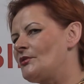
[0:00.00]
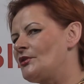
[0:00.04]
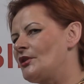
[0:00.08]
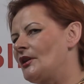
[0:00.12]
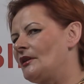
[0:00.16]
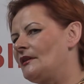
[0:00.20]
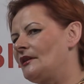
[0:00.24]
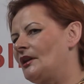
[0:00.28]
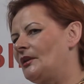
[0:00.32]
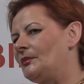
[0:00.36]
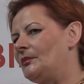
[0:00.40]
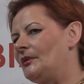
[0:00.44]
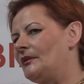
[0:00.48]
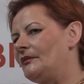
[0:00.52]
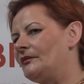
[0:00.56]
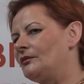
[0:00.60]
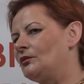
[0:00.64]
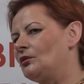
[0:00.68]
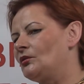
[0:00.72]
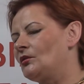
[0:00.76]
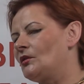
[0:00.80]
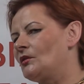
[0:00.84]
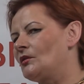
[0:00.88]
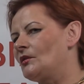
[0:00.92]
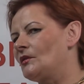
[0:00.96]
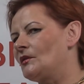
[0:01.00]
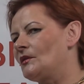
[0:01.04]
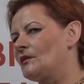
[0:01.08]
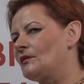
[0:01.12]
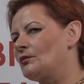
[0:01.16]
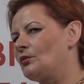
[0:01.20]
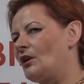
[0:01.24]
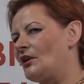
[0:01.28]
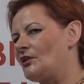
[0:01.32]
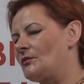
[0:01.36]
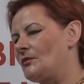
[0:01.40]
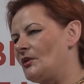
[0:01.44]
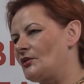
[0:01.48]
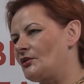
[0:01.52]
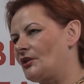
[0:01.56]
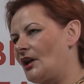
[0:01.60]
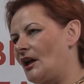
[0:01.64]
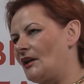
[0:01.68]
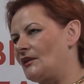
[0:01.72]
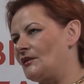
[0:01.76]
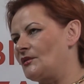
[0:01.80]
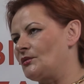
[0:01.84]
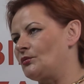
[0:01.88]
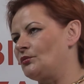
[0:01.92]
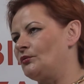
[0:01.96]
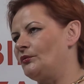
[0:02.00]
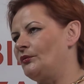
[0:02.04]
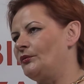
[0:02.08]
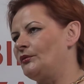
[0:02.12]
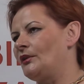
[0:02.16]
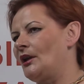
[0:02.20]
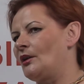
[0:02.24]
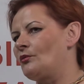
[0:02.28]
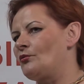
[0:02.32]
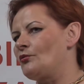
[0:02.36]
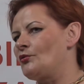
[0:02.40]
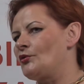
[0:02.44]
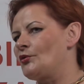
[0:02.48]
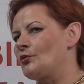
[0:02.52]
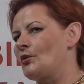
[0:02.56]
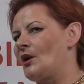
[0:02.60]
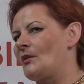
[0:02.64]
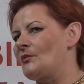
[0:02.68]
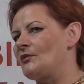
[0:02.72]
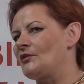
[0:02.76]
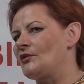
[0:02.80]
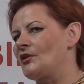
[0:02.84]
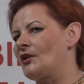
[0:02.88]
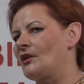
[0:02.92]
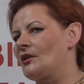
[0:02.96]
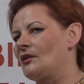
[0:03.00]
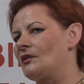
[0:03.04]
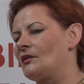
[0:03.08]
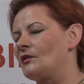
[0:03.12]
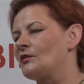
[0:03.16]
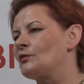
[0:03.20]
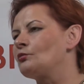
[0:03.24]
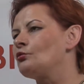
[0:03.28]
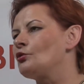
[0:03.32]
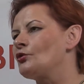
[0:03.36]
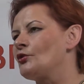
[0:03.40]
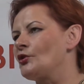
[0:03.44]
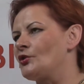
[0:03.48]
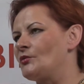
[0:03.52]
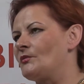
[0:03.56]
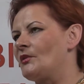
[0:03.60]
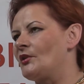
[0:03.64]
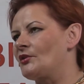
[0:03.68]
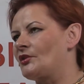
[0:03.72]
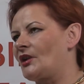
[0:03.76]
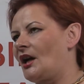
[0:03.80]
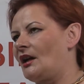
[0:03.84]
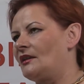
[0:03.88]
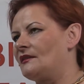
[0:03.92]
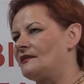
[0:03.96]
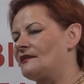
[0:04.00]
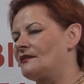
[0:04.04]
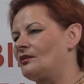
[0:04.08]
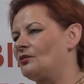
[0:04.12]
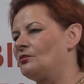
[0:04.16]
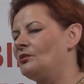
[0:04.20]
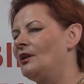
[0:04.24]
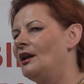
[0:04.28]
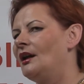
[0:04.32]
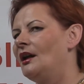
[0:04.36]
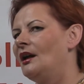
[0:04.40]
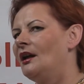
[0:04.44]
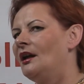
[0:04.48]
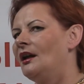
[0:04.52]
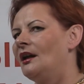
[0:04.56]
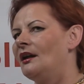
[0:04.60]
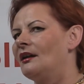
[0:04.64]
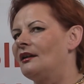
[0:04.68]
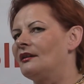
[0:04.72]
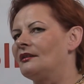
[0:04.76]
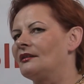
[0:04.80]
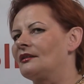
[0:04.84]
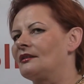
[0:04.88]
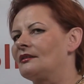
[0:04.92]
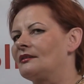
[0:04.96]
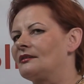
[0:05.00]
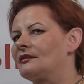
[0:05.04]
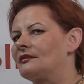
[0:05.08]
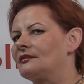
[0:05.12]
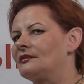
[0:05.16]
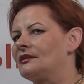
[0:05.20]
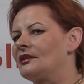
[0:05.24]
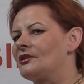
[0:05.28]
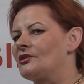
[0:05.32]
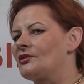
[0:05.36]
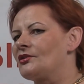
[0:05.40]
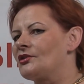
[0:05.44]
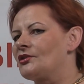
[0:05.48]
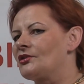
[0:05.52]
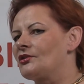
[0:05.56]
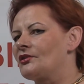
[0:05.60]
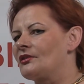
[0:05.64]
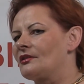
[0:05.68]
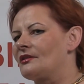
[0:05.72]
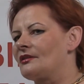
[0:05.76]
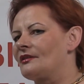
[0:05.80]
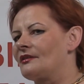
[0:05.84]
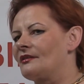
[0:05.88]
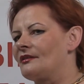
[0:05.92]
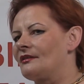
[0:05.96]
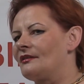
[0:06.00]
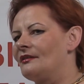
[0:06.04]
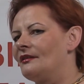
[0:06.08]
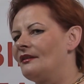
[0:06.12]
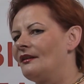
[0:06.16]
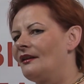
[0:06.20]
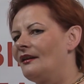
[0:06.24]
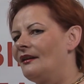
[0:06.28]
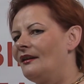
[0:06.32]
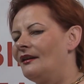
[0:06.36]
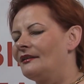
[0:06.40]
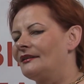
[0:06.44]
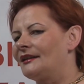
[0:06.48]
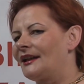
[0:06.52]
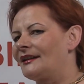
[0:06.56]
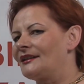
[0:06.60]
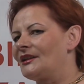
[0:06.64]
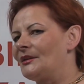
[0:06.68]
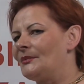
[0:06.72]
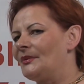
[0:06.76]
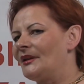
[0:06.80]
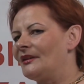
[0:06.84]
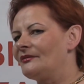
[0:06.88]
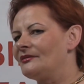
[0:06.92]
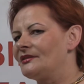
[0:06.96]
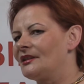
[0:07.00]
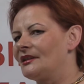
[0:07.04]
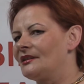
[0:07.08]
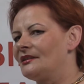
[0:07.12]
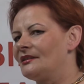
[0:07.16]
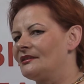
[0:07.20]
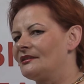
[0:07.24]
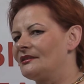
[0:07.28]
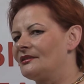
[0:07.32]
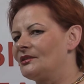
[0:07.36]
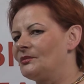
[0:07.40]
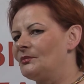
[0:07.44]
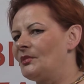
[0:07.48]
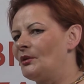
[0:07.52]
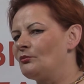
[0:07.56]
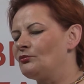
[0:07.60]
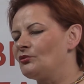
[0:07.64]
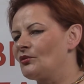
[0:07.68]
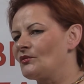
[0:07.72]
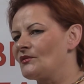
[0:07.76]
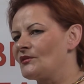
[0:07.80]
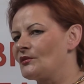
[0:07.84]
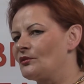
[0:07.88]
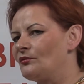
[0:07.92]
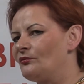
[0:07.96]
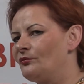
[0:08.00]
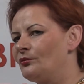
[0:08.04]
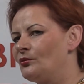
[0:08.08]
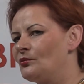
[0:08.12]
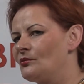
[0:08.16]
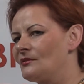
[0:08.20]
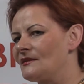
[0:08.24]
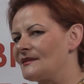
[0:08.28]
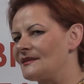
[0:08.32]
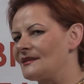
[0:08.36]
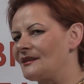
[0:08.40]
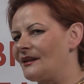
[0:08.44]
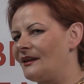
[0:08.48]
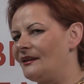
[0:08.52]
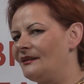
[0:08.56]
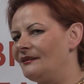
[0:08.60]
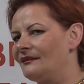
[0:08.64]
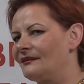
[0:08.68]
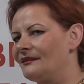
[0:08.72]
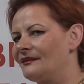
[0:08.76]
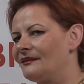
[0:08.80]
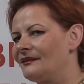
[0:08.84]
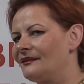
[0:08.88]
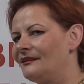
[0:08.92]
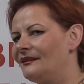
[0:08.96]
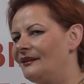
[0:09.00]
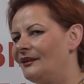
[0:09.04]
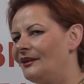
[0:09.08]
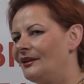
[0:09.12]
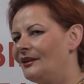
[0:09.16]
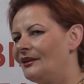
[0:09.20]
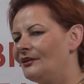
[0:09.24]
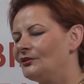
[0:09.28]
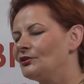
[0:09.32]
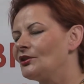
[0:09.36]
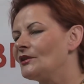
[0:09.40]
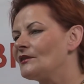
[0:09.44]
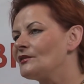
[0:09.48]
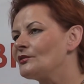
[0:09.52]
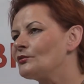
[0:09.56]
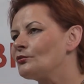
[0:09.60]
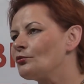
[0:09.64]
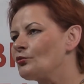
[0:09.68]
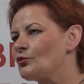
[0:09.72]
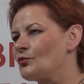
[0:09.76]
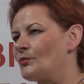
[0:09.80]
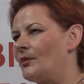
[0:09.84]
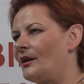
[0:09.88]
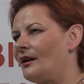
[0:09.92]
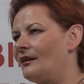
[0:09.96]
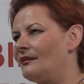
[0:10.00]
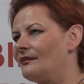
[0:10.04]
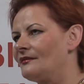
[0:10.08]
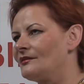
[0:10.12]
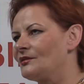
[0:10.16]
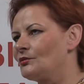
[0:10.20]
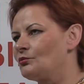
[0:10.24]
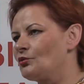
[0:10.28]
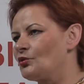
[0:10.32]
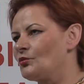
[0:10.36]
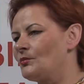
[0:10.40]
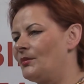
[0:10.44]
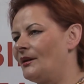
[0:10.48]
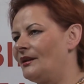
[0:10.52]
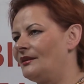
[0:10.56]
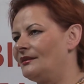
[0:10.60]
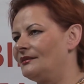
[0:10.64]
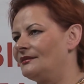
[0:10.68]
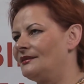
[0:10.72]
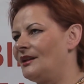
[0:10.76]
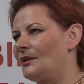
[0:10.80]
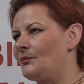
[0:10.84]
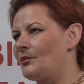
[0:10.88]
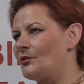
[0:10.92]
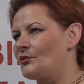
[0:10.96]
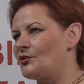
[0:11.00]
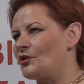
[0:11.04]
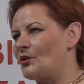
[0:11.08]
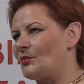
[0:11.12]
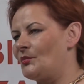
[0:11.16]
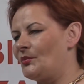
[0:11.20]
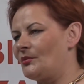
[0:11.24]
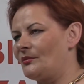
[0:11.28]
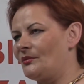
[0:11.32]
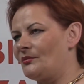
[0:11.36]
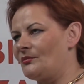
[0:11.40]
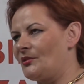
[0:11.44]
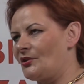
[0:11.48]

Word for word: się na pewno y, słuchać mieszkańców, nauczyłam się służyć mieszkańcom, y, gdyż tak naprawdę pełniąc tą funkcję to jest służba, służba dla potrzeb